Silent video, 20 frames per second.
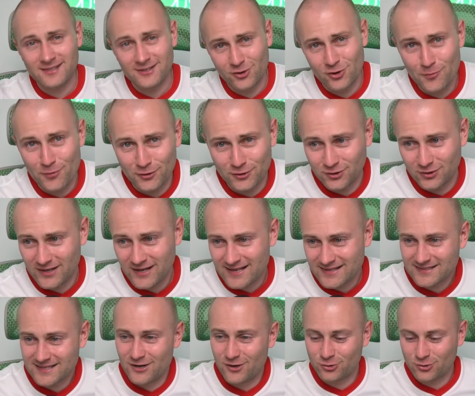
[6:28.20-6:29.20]
ten kupon od
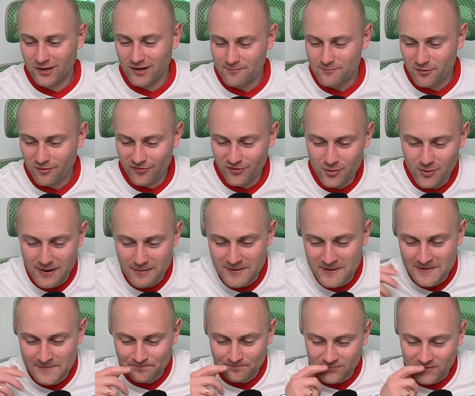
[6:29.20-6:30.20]
Jacka, o którym mówiłem,
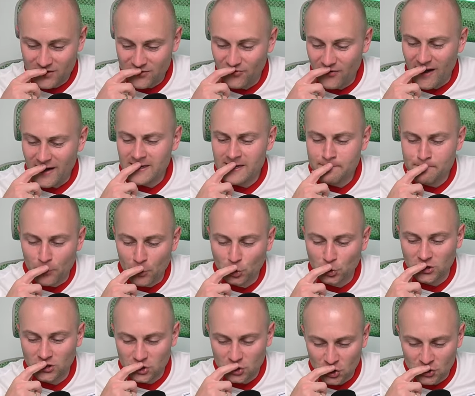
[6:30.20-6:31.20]
2,5
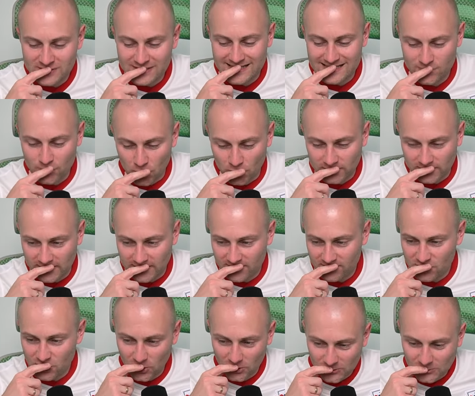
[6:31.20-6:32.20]
tysiąca złotych w
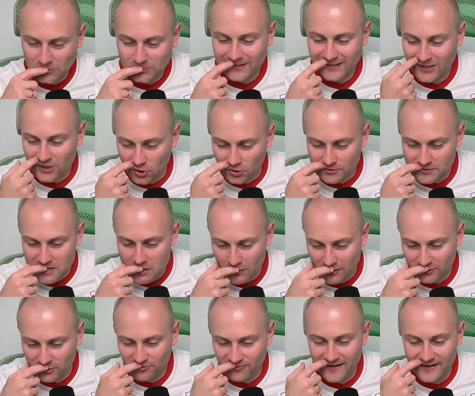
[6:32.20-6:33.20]
środku tygodnia,
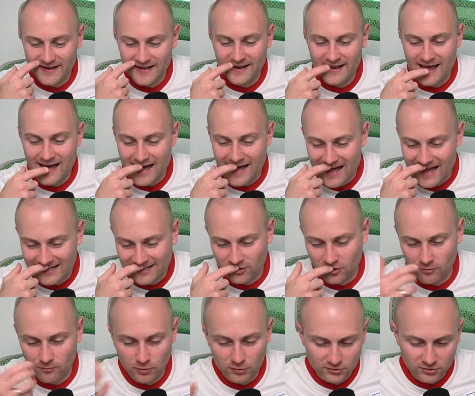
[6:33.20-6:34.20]
ładowane na
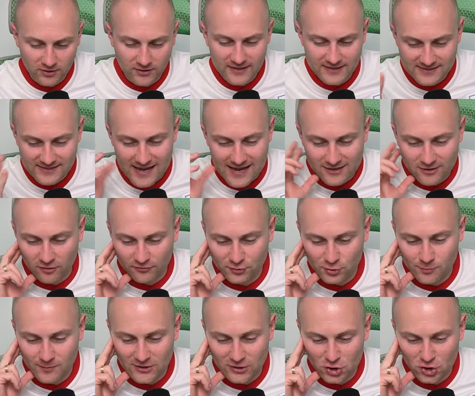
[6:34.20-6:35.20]
AKO, bo to jest AKO w
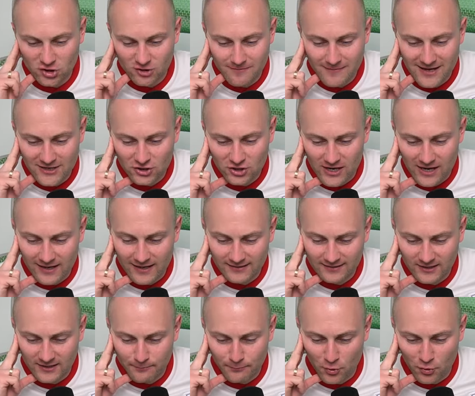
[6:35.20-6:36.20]
sumie trzy mecze, ale
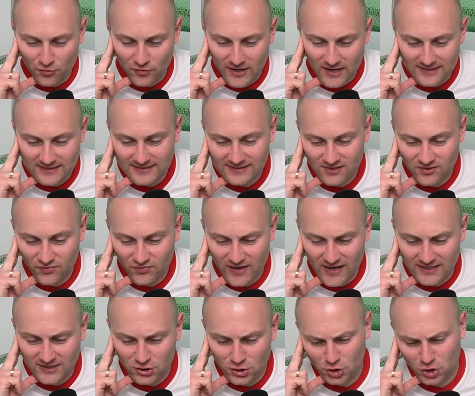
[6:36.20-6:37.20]
typów raz,
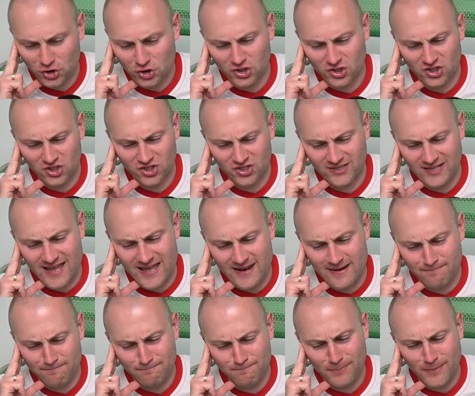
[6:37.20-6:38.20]
dwa, trzy,
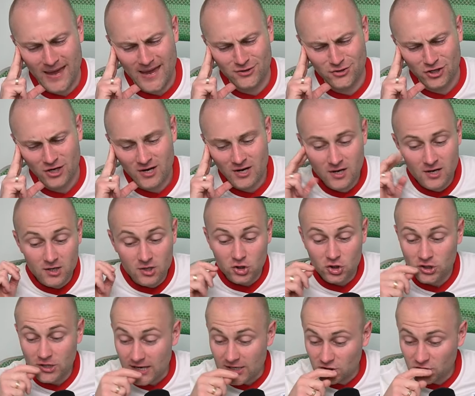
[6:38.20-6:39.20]
cztery, pięć,
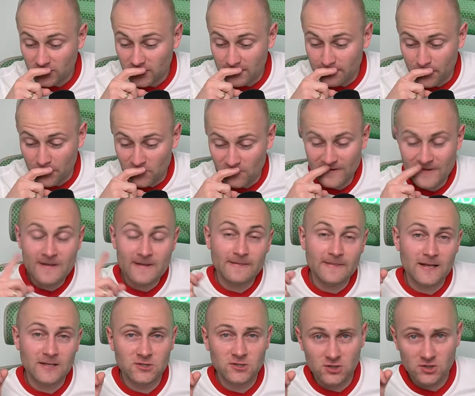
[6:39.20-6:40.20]
6 typów
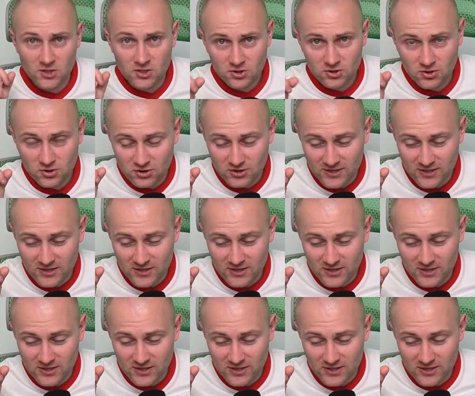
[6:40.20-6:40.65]
na 10